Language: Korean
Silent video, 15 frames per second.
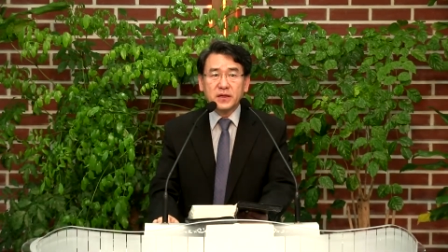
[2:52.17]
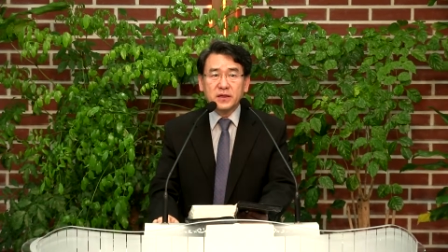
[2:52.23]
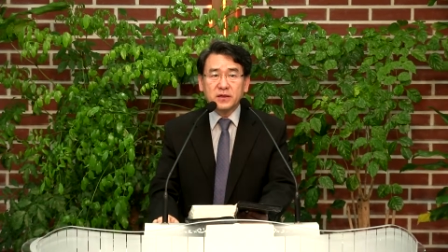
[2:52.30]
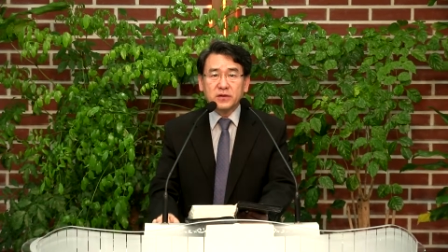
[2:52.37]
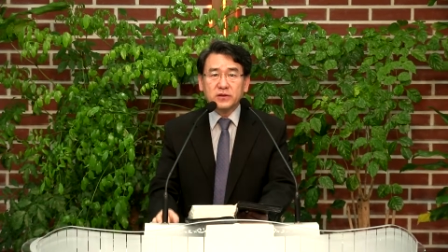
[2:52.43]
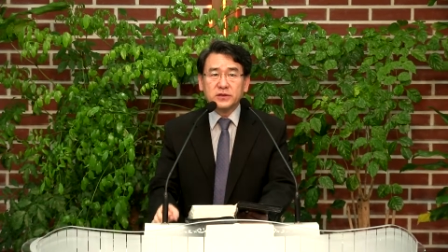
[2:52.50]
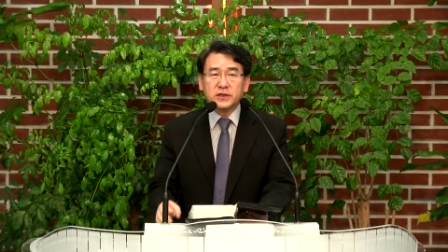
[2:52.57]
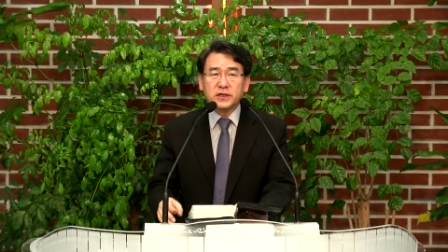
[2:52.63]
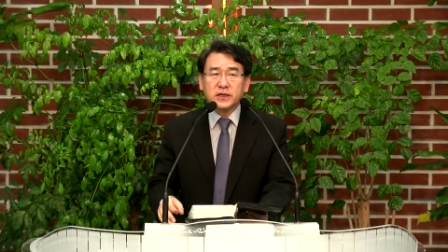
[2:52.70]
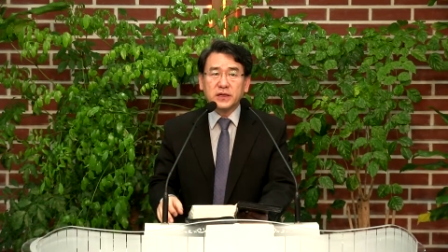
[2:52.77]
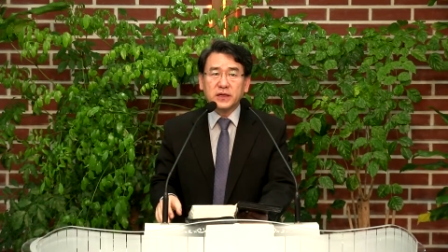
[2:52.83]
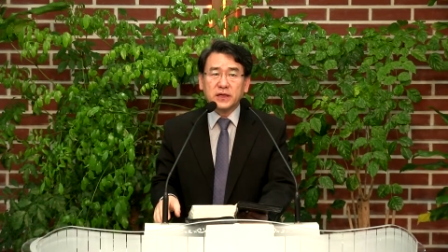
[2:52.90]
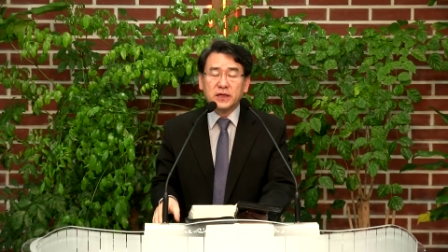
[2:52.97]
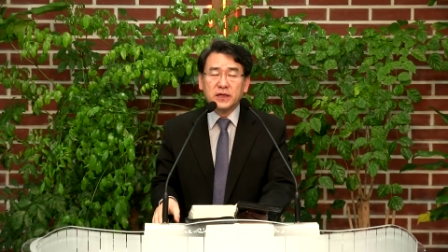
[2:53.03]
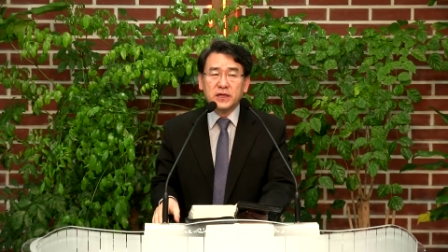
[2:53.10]

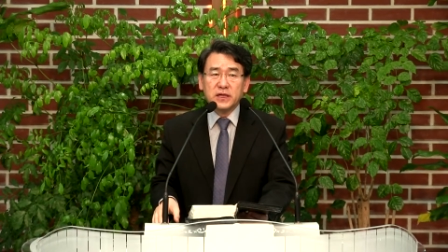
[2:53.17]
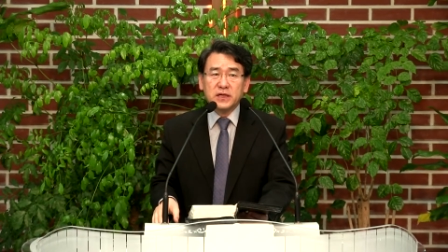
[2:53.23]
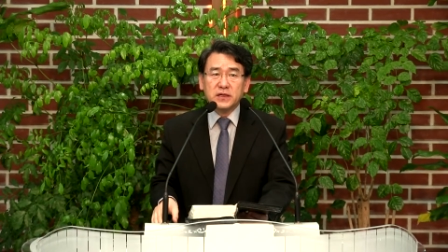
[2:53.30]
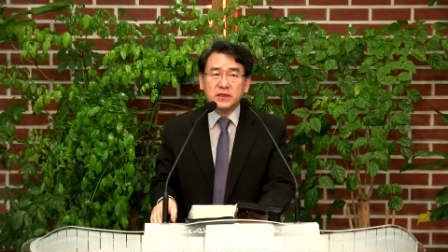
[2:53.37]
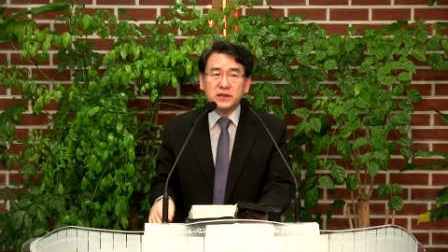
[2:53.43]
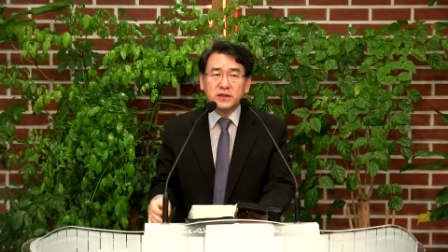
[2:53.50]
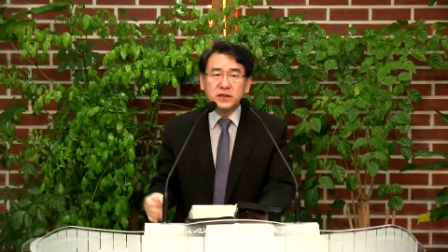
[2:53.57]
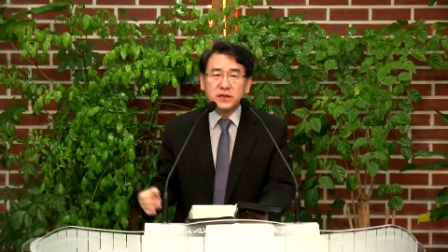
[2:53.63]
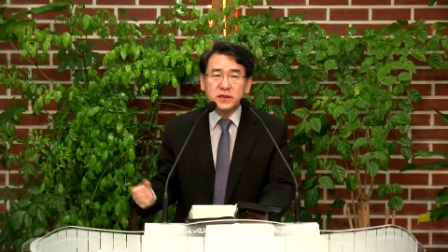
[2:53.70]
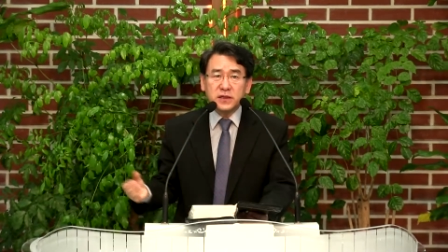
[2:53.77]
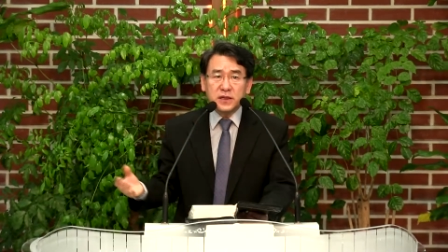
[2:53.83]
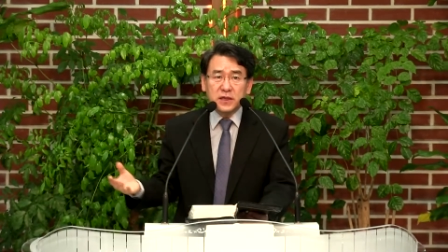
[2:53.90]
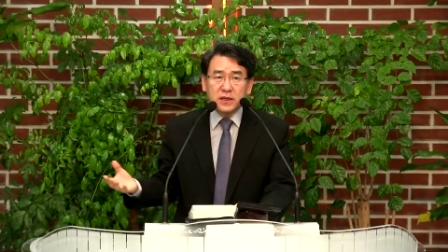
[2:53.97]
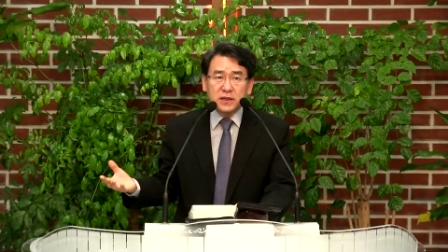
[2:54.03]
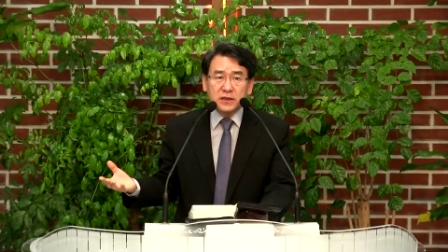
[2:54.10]
그러니까 이
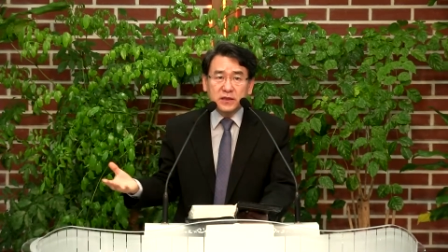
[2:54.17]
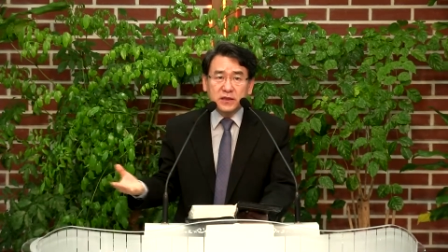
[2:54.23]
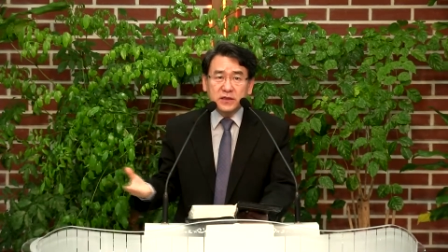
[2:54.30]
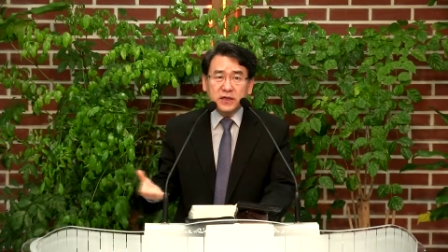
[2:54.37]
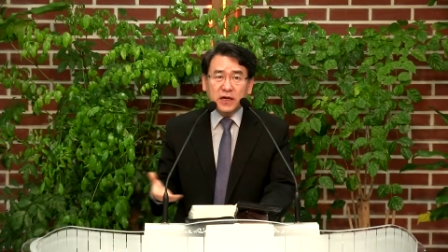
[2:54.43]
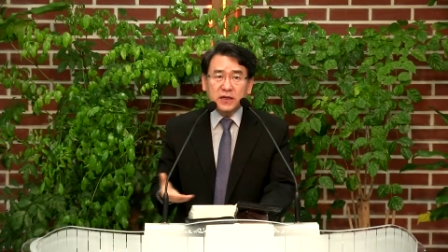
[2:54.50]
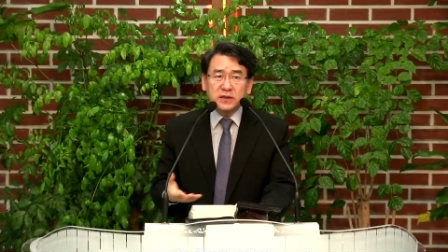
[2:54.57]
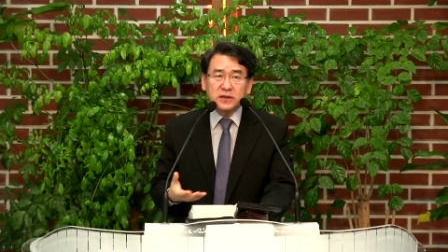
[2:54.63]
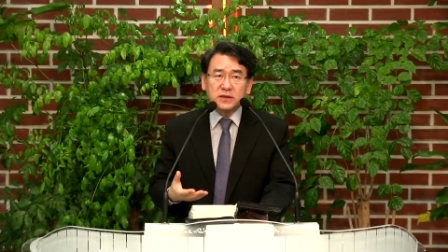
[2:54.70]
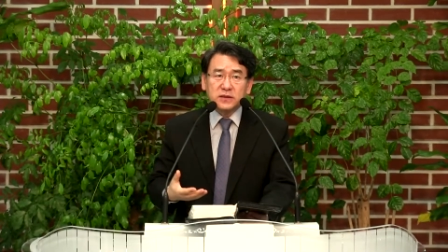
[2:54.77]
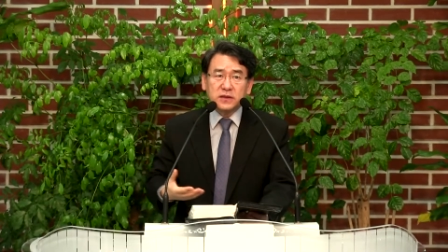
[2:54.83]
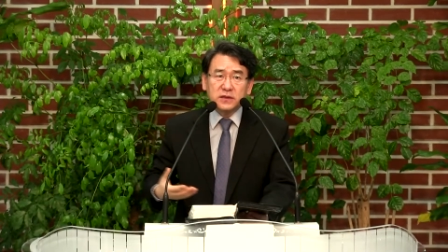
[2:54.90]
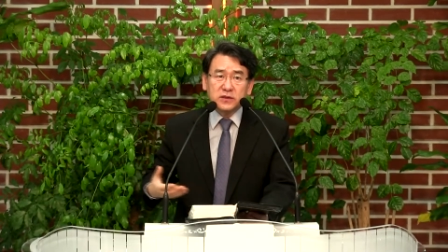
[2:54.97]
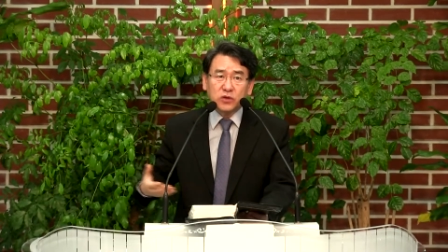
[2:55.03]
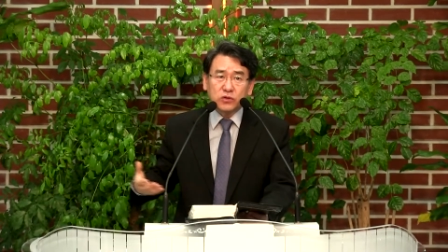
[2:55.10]
일하는
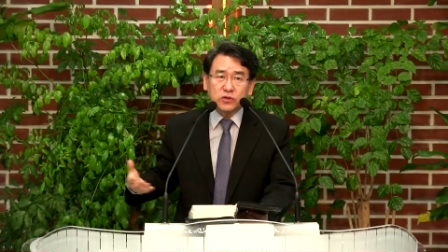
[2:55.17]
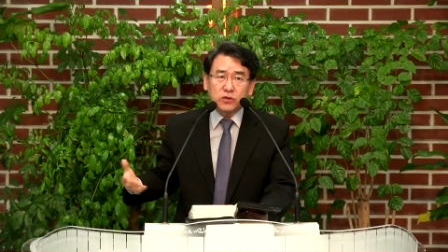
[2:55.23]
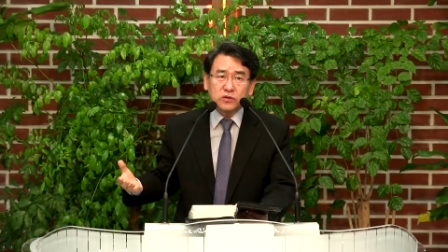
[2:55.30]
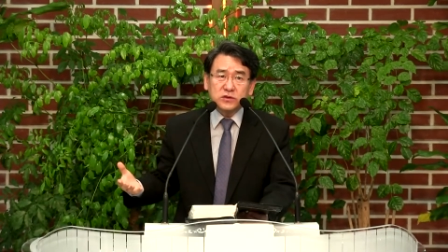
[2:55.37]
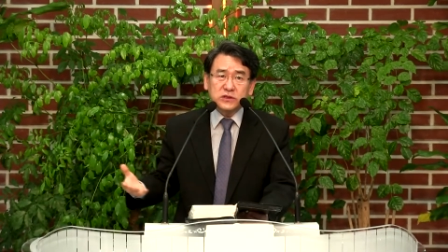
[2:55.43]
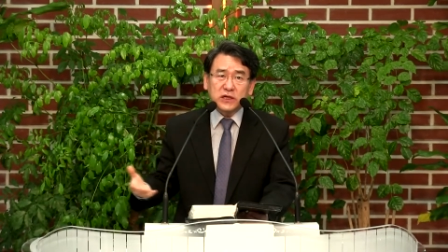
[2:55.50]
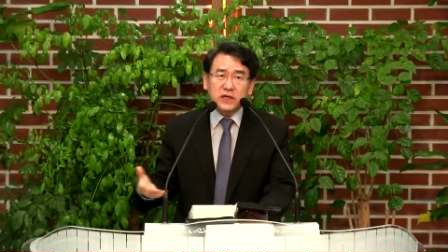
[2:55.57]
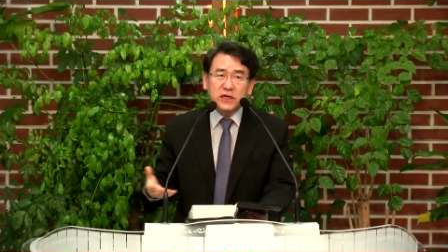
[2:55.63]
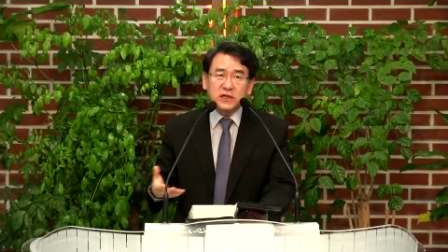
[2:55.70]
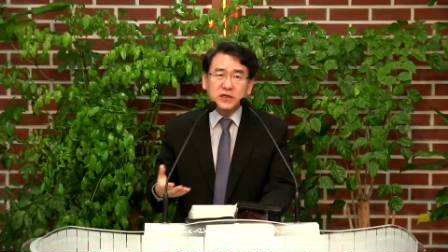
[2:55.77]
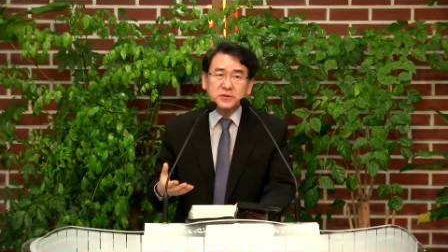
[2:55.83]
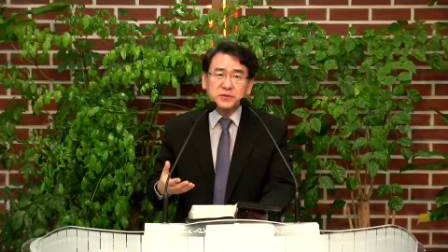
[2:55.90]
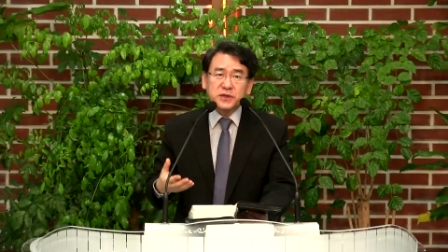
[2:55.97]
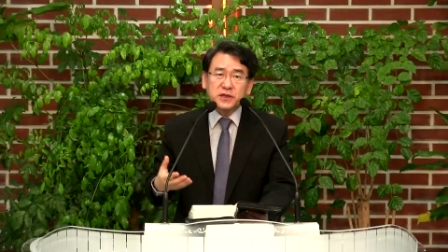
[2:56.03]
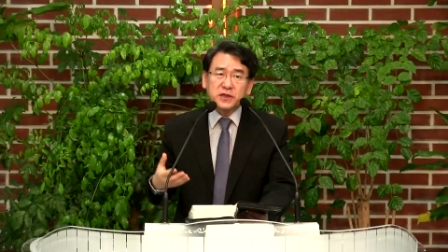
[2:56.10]
노동자의
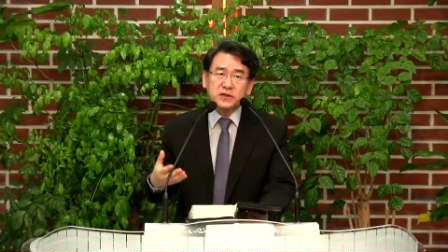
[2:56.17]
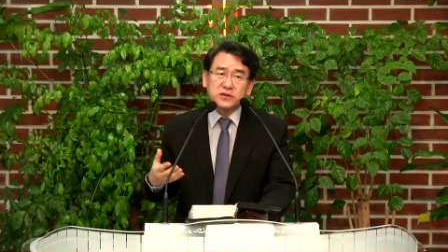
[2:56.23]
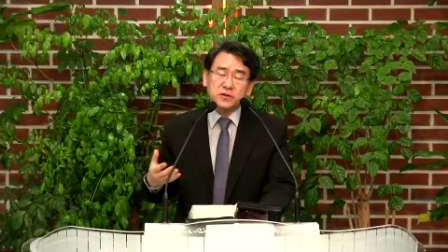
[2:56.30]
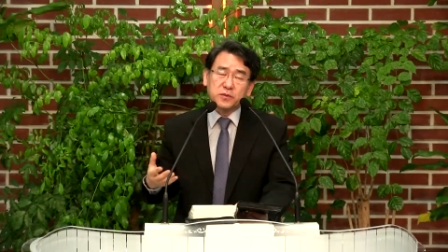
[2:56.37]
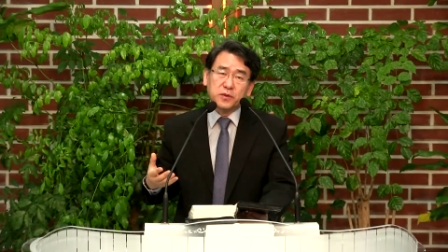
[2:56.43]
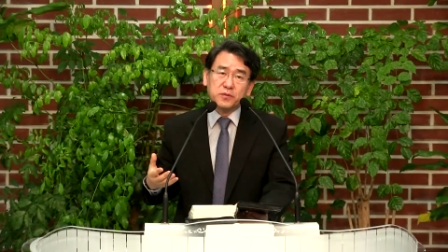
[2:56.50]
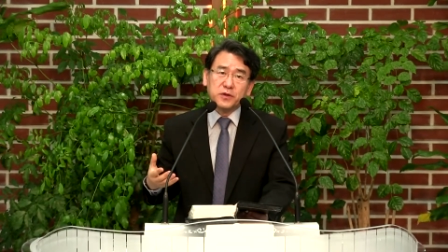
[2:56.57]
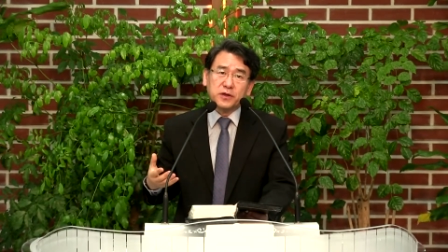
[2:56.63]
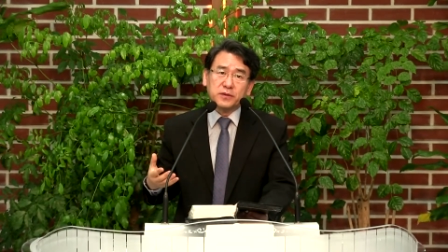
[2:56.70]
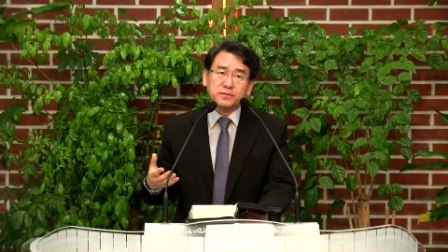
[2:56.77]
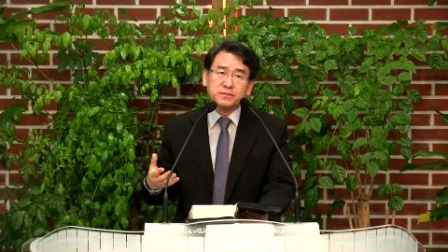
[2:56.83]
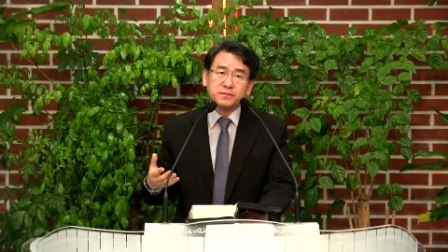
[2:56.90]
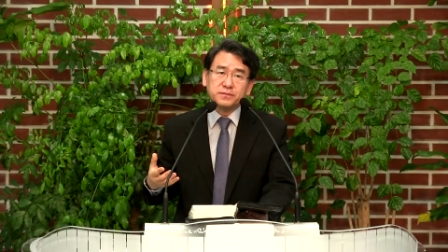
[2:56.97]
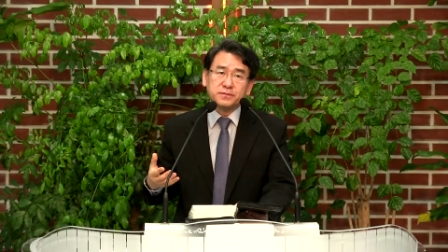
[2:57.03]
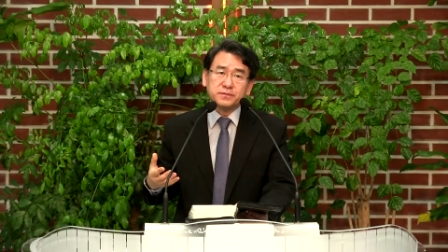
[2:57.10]
입장에서
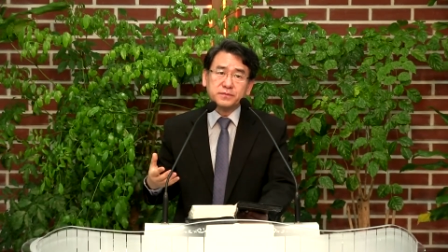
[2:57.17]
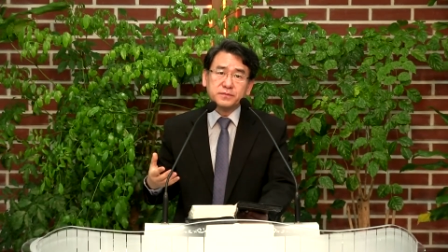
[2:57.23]
보면